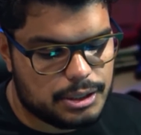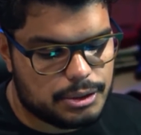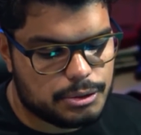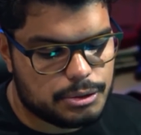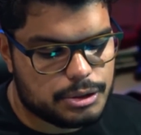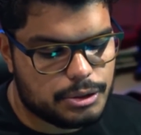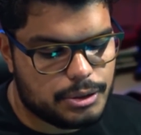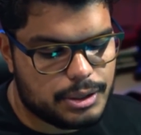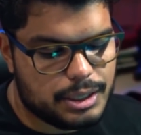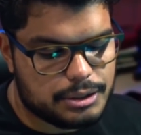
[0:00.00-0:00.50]

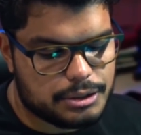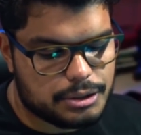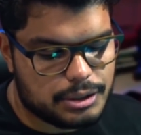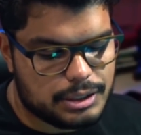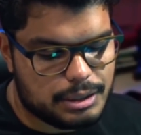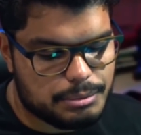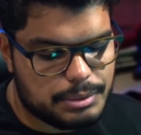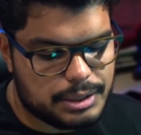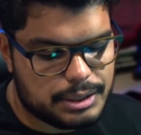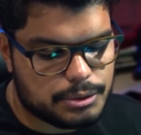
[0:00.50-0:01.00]
O seu
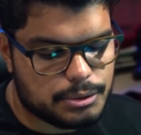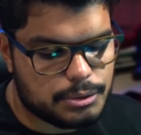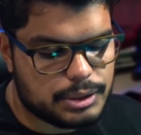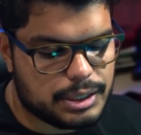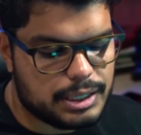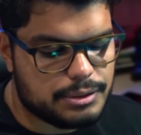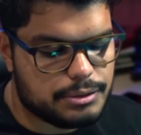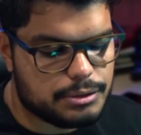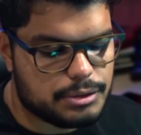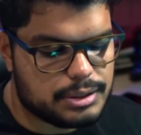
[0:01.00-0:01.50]
relacionamento com
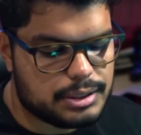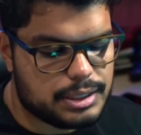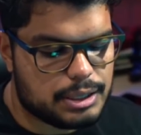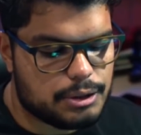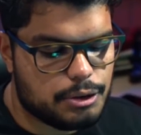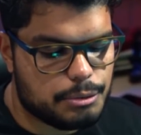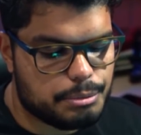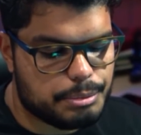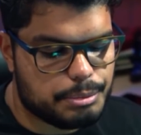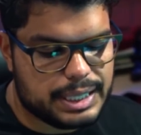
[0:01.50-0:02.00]
quem você
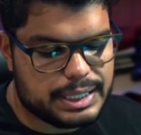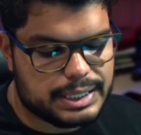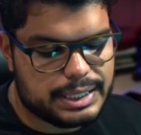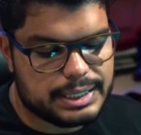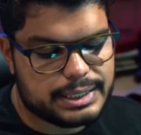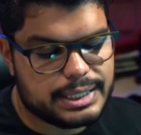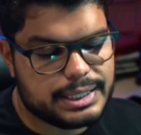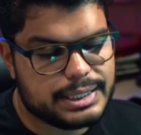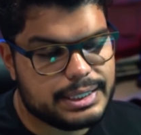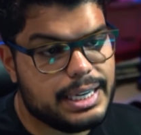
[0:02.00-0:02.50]
acompanha na
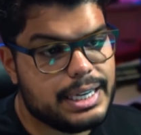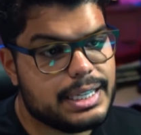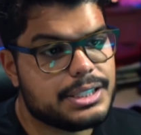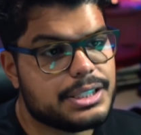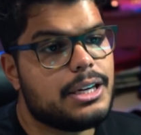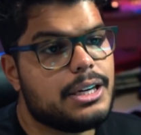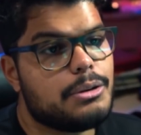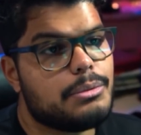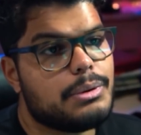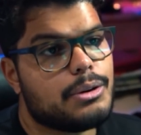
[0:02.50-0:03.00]

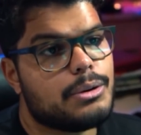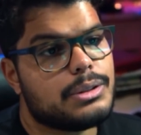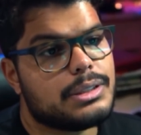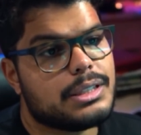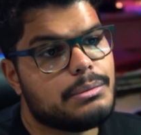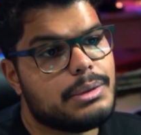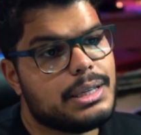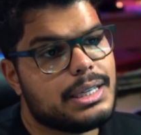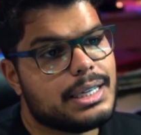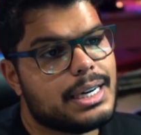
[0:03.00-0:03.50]
internet, ele é uma
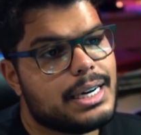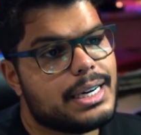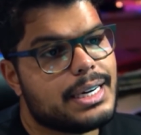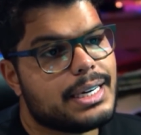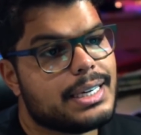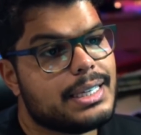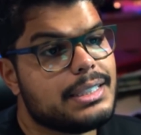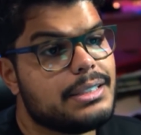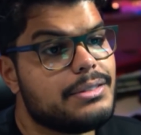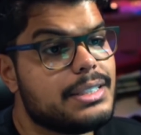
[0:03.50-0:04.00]
conta
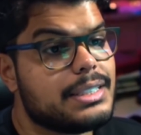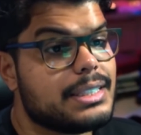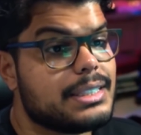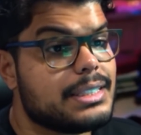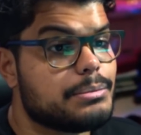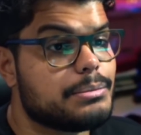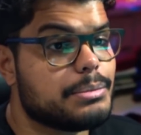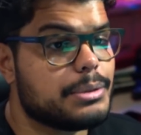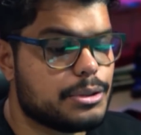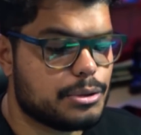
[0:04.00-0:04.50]
bancária. Cada vez que
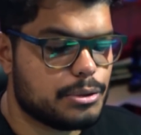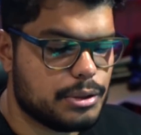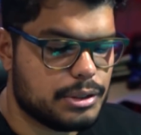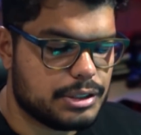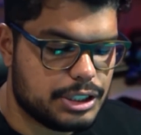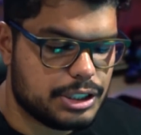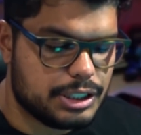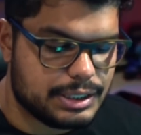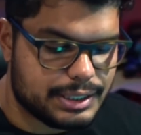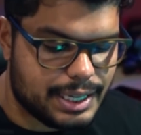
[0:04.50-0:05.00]
essa pessoa
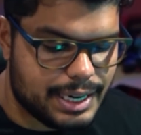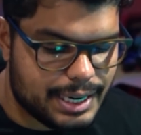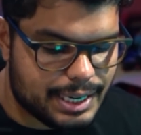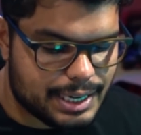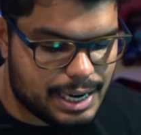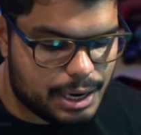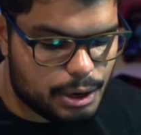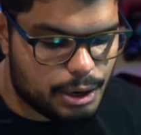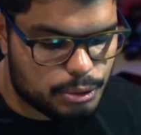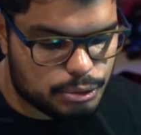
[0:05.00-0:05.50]
te
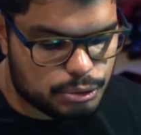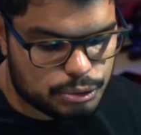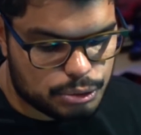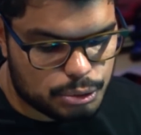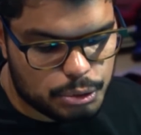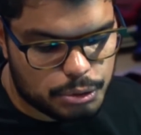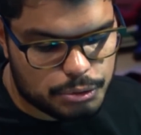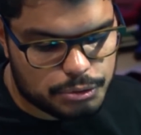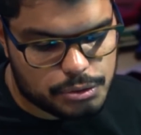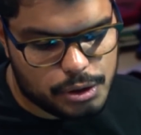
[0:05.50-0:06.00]
entrega algo
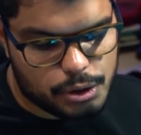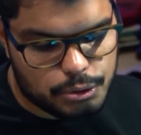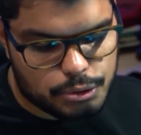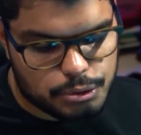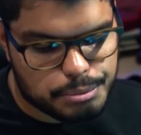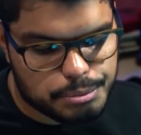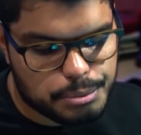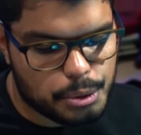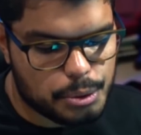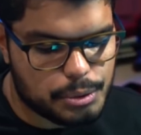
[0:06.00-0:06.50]
novo,
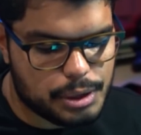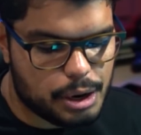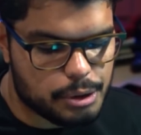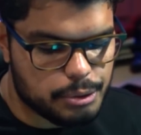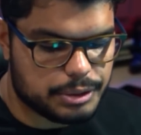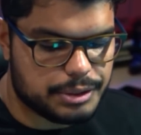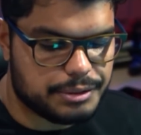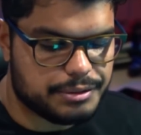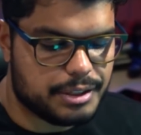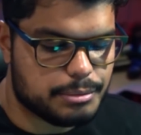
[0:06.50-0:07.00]
algo bom,
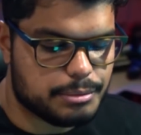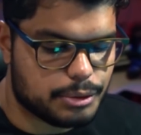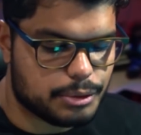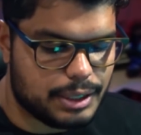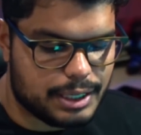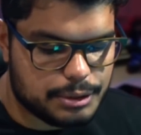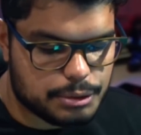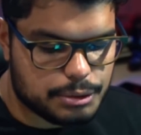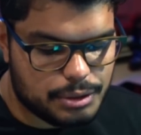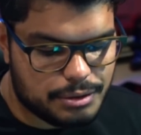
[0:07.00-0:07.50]
algo que vai
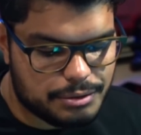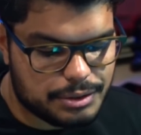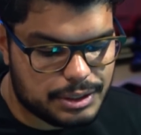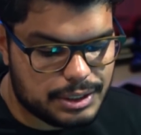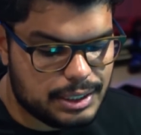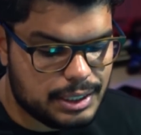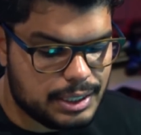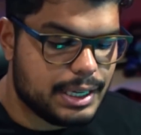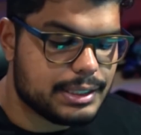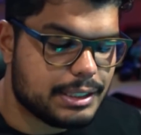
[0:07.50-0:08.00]
mudar a sua
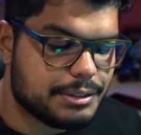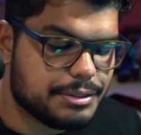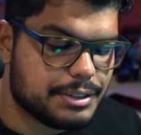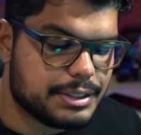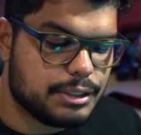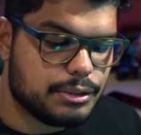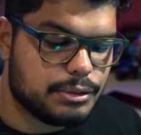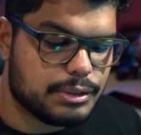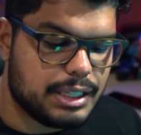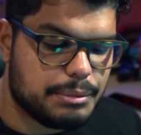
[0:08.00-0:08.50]
vida, ele tá
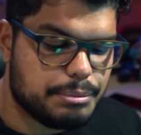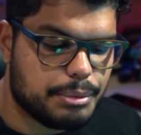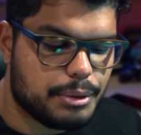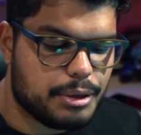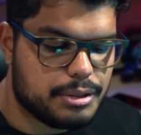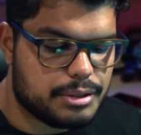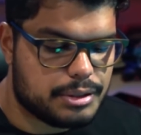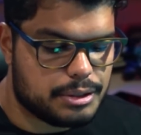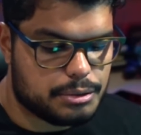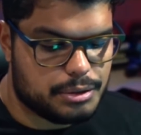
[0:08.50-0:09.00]
fazendo um
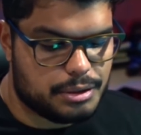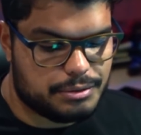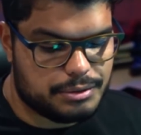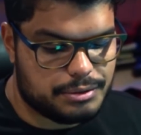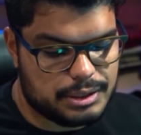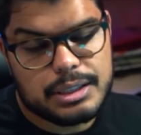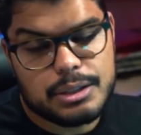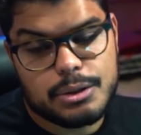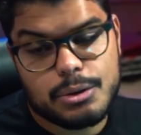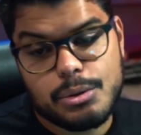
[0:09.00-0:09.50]
depósito na sua
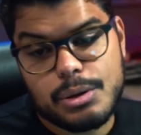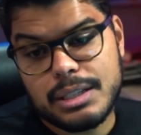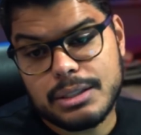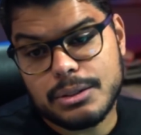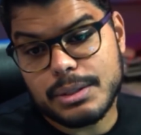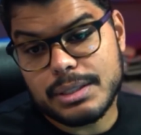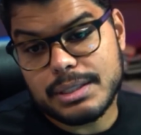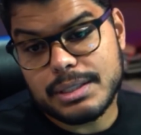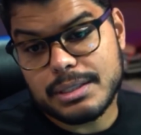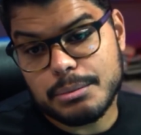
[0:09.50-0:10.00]
vida. E
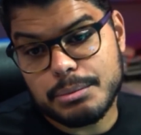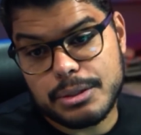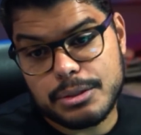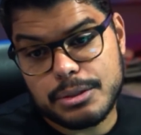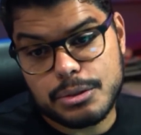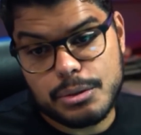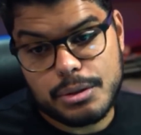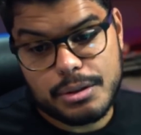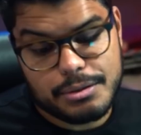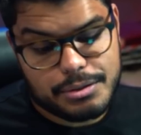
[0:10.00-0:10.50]
quando essa
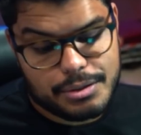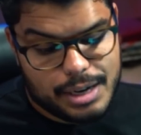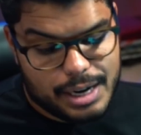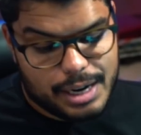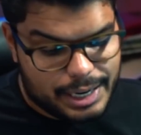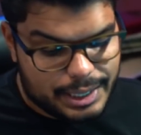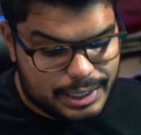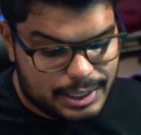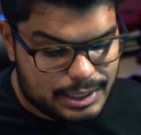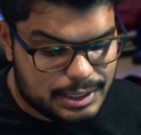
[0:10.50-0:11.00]
pessoa
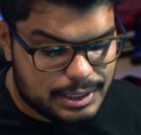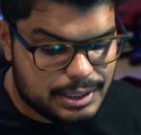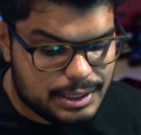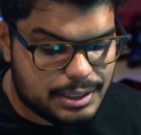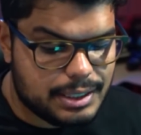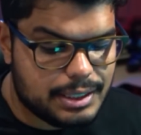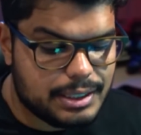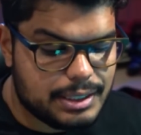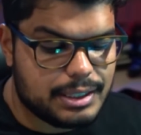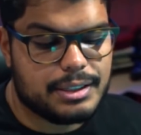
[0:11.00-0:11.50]
vai
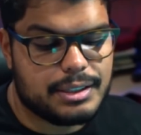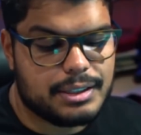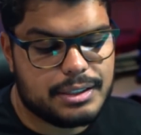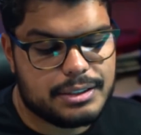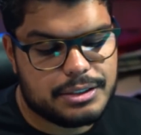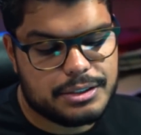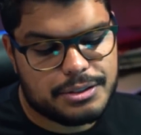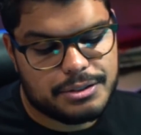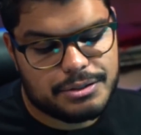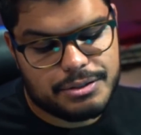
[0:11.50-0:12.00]
e,
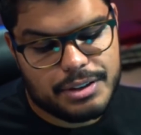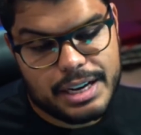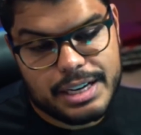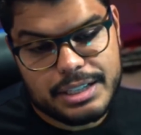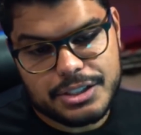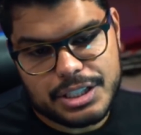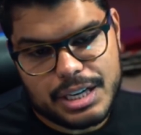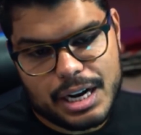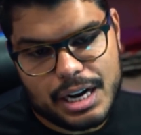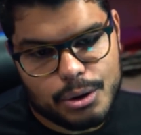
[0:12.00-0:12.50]
e te
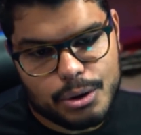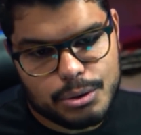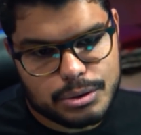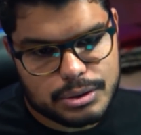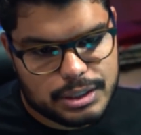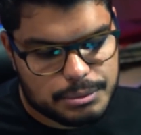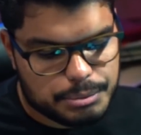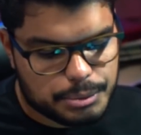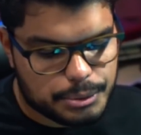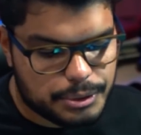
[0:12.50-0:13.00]
vende algo
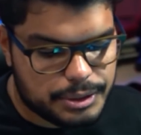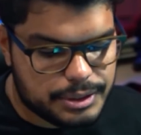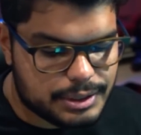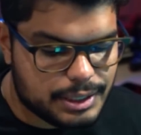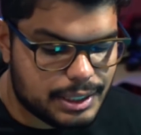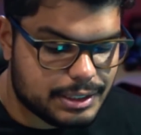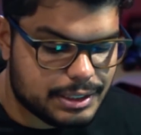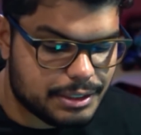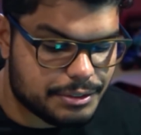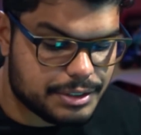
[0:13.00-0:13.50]
depois,
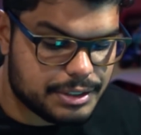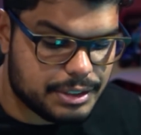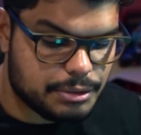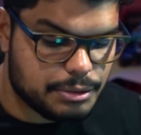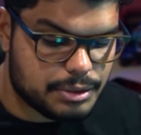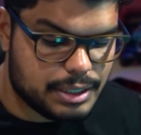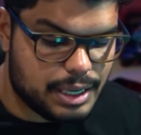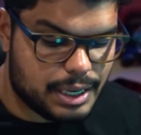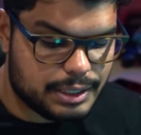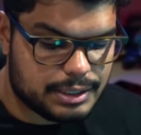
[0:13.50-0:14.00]
ela tá fazendo
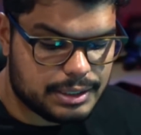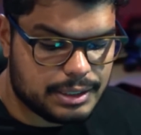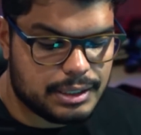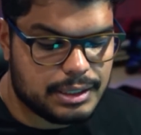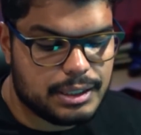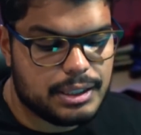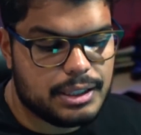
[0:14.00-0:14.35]
um saque.